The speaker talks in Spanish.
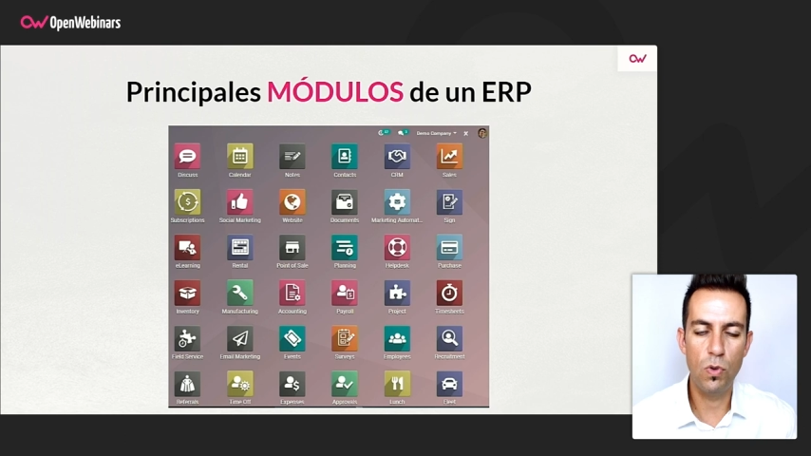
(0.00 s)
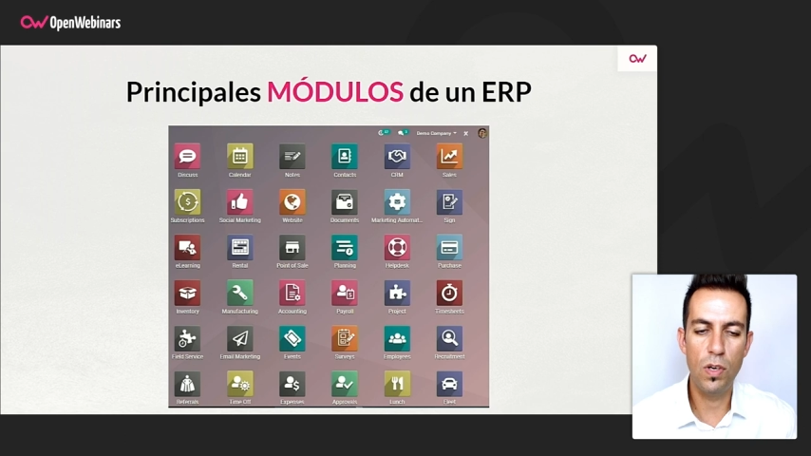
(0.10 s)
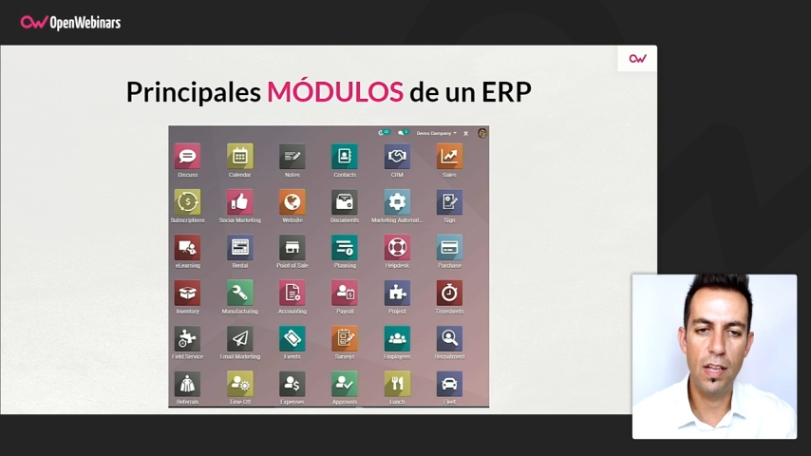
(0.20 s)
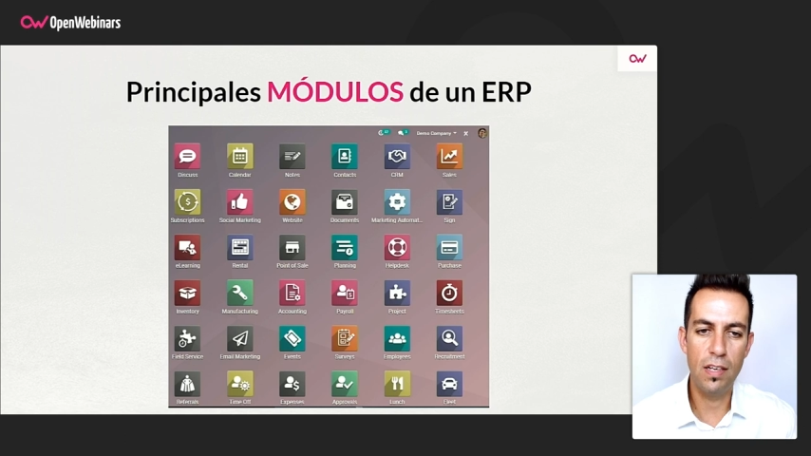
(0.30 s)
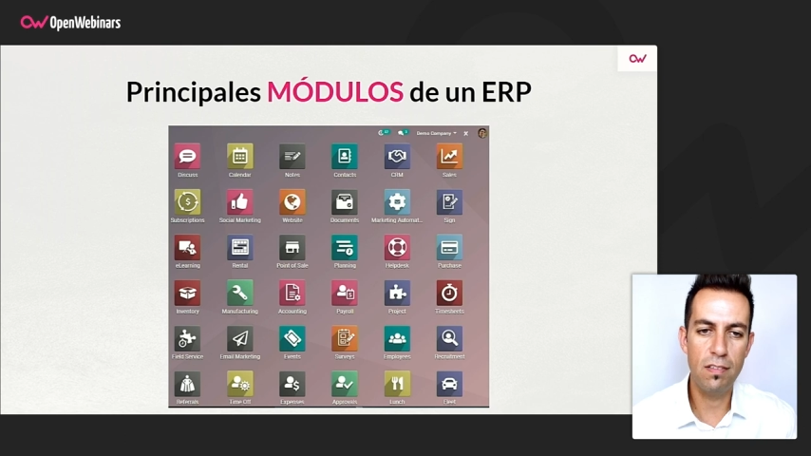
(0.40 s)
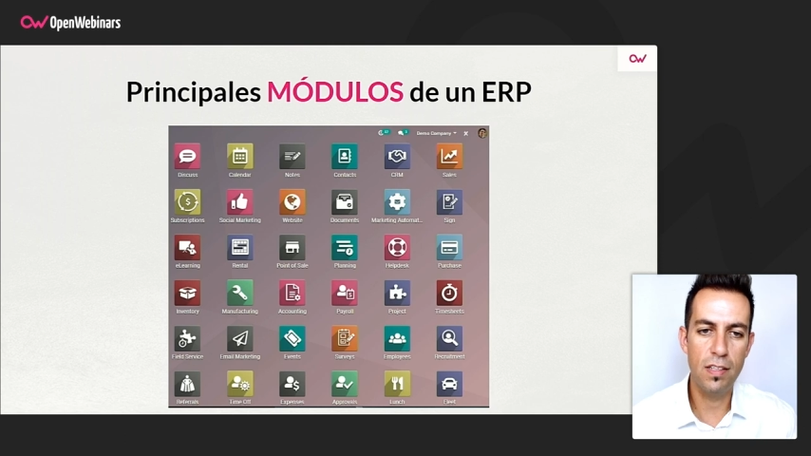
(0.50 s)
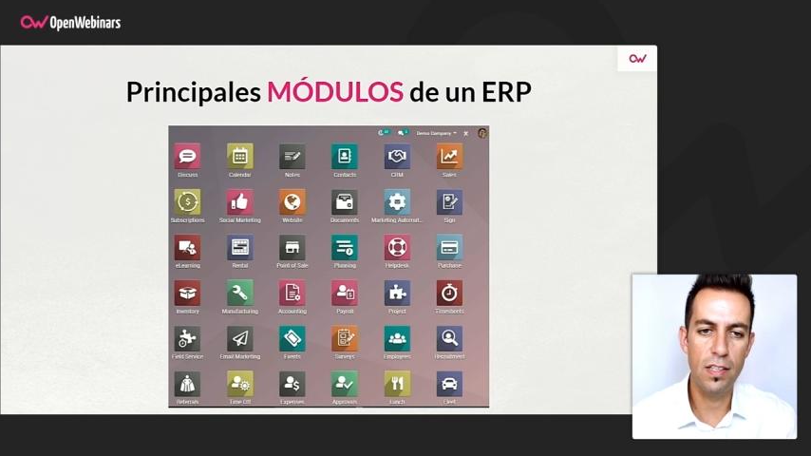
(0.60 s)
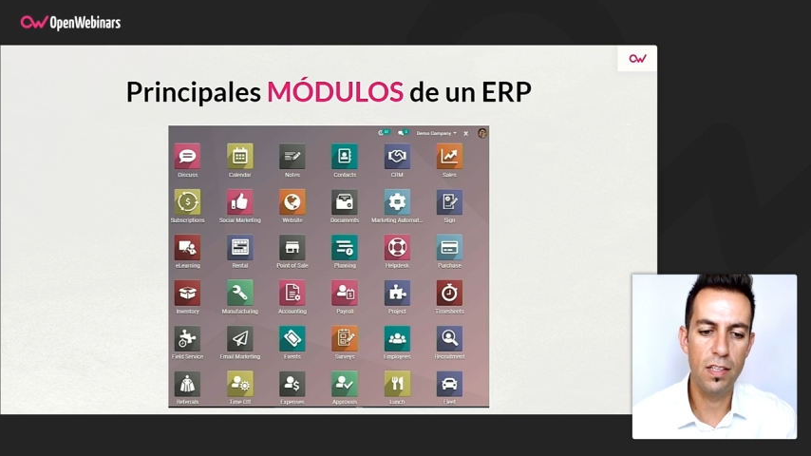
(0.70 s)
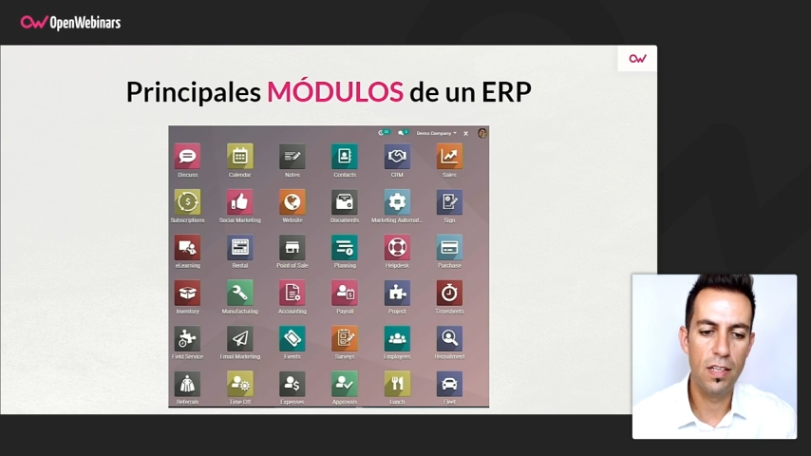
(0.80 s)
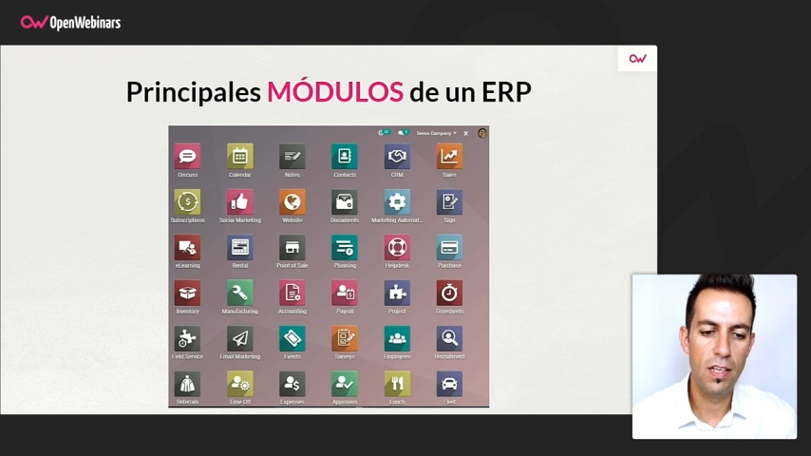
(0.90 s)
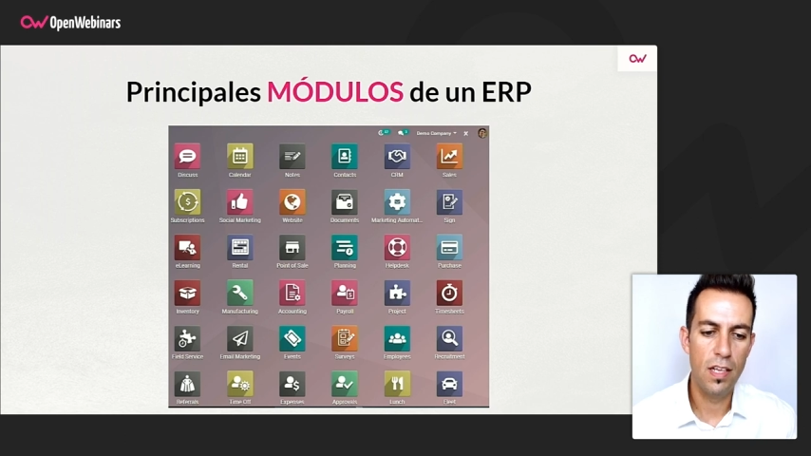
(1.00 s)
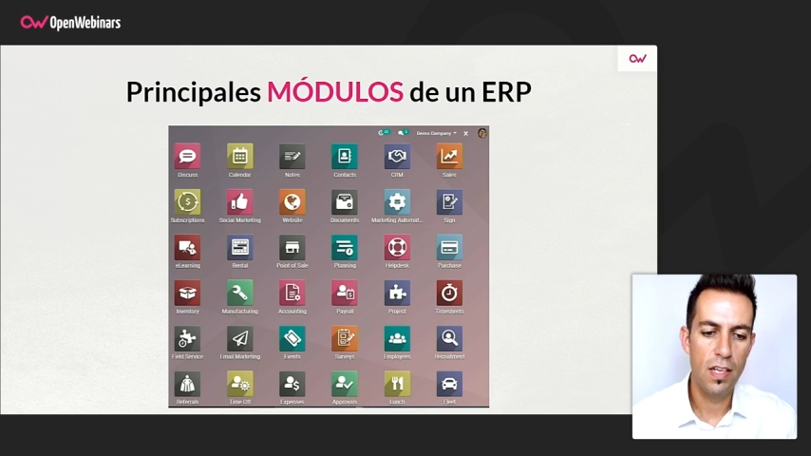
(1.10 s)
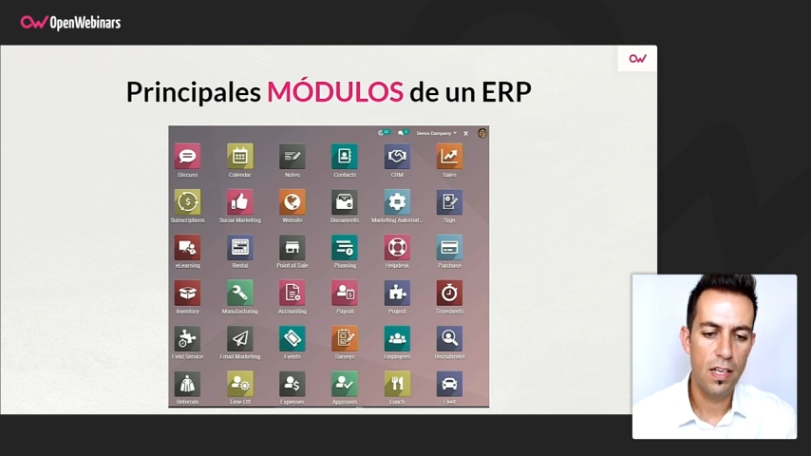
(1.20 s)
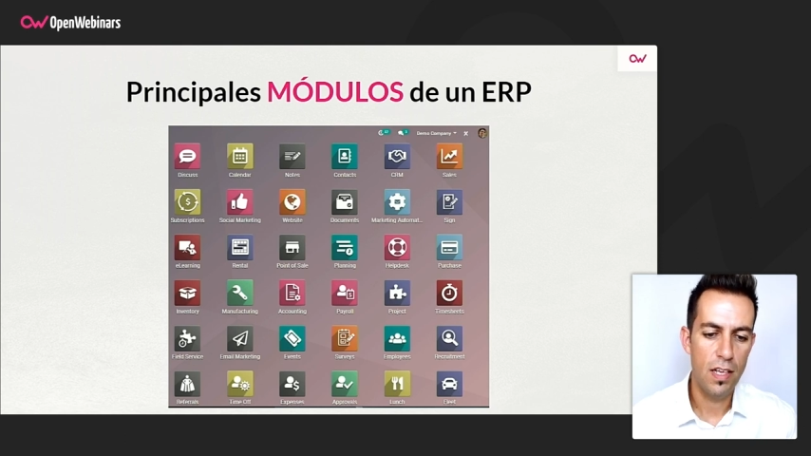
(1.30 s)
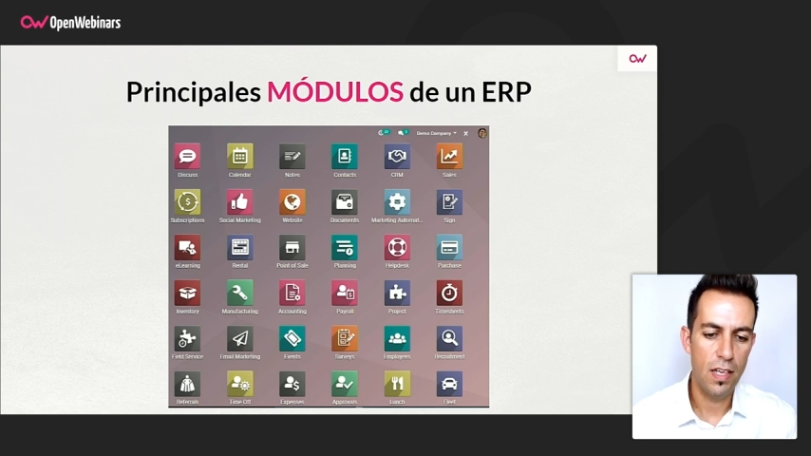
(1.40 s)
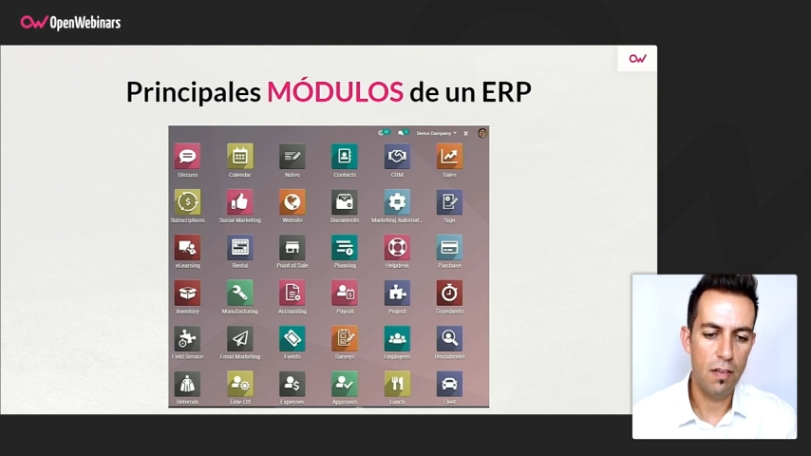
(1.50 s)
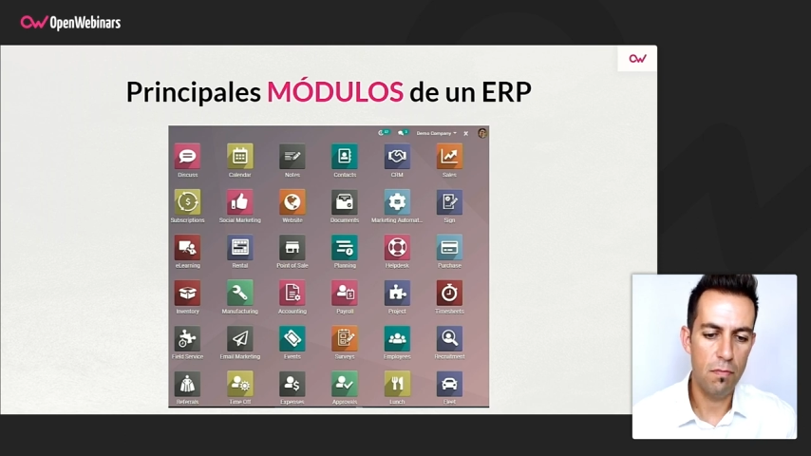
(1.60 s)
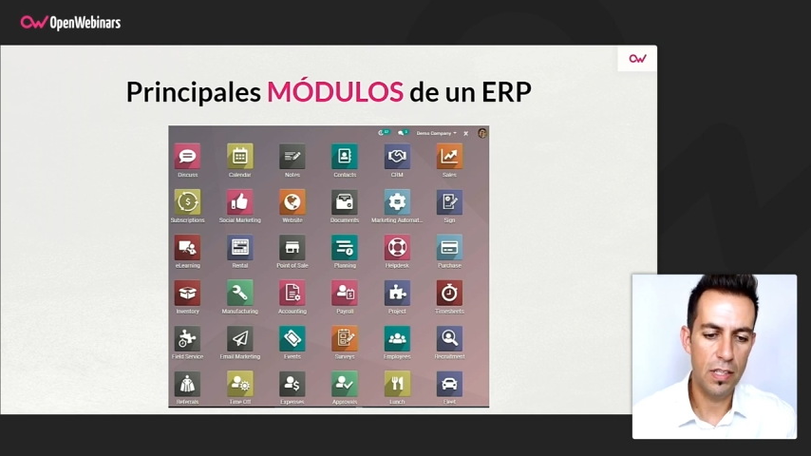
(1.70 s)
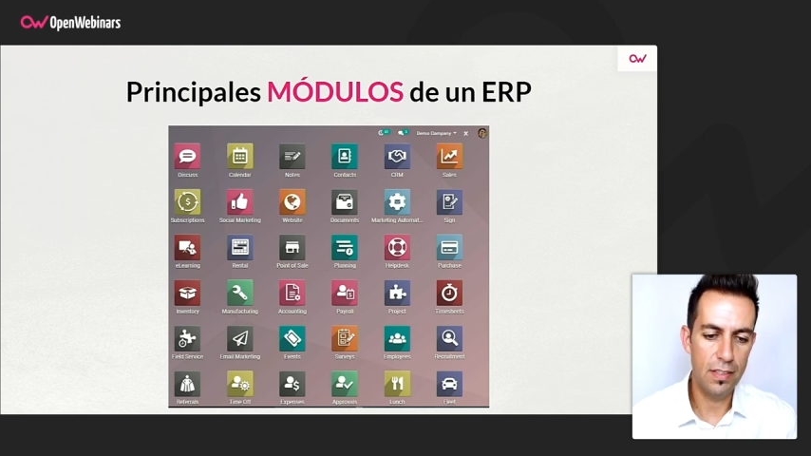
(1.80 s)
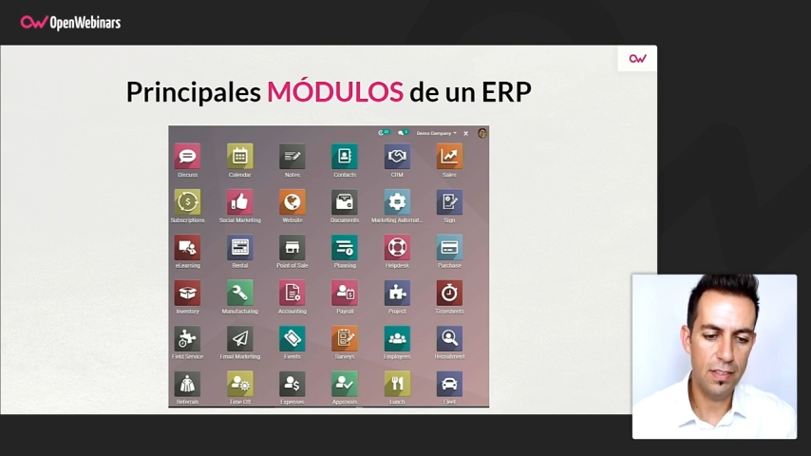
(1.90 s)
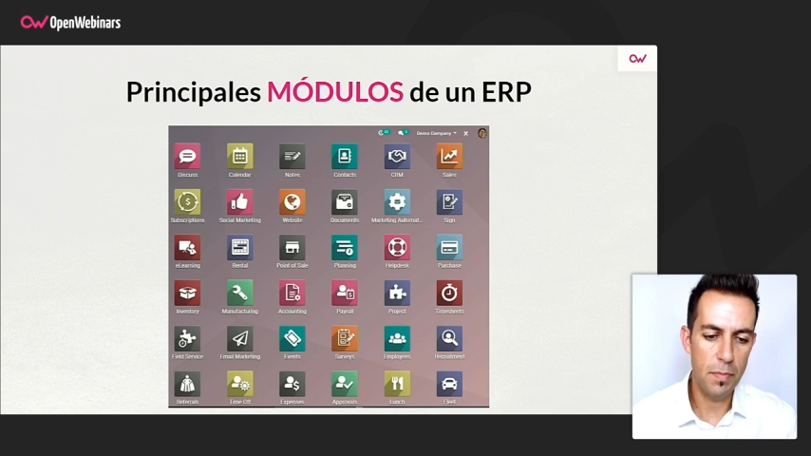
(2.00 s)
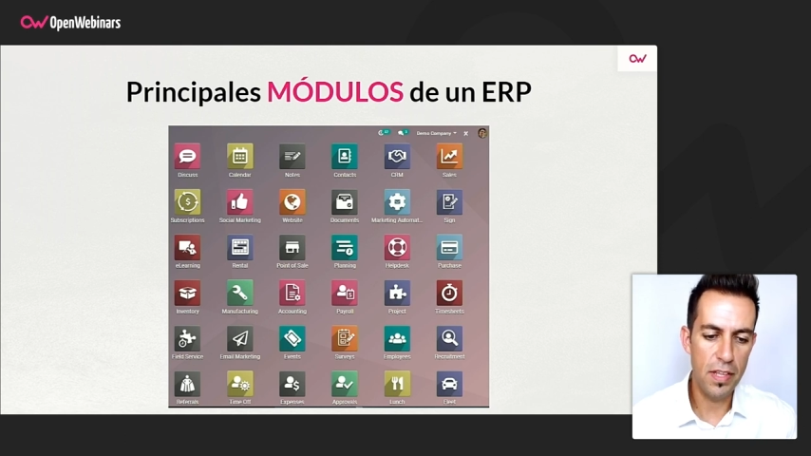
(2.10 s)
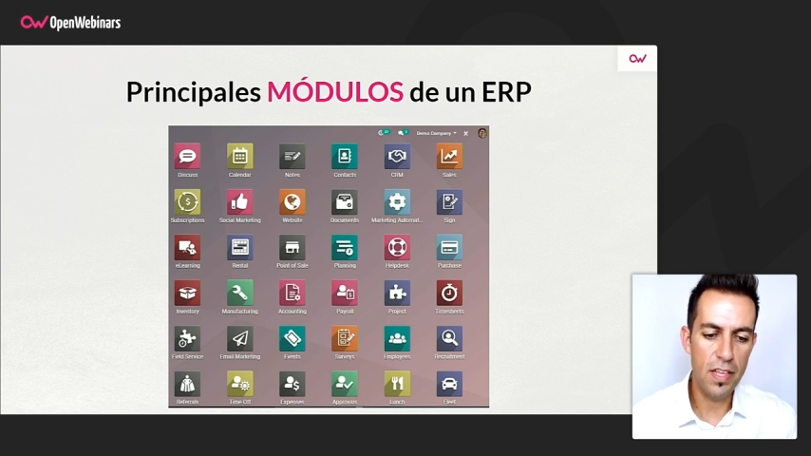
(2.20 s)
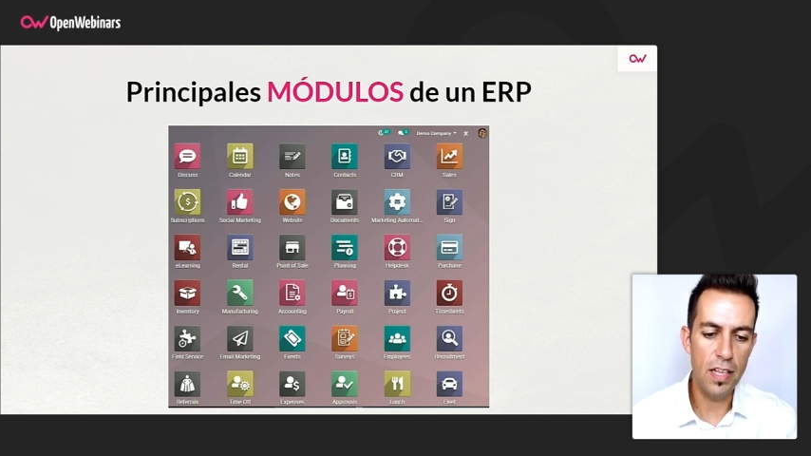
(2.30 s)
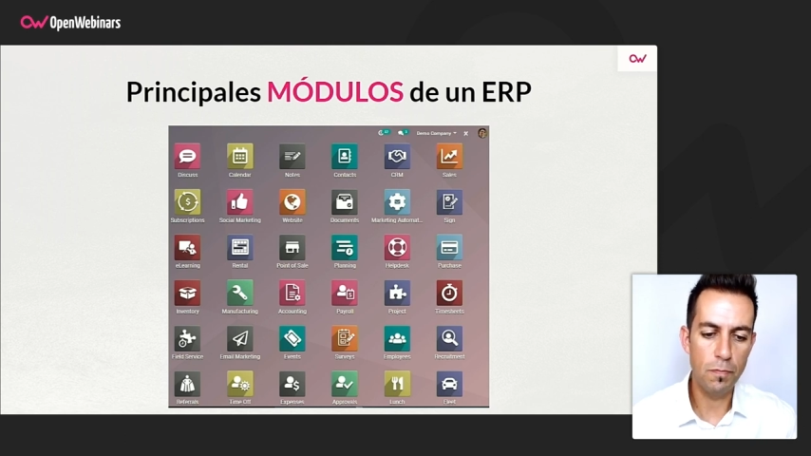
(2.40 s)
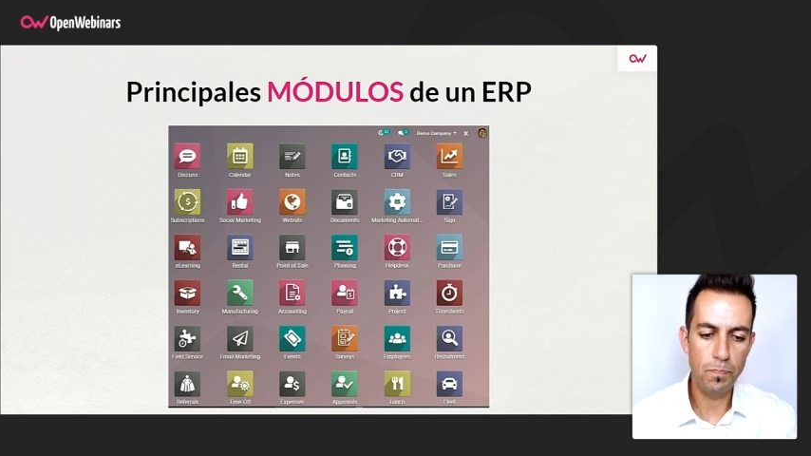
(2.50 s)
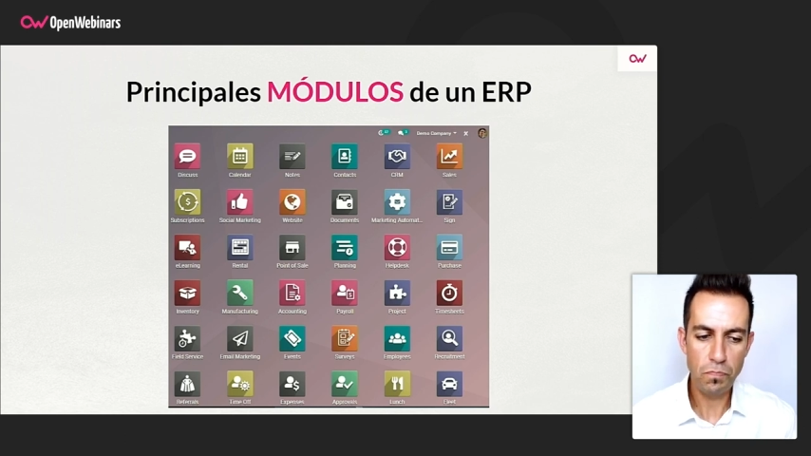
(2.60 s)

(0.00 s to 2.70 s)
suele darse en bastante medida.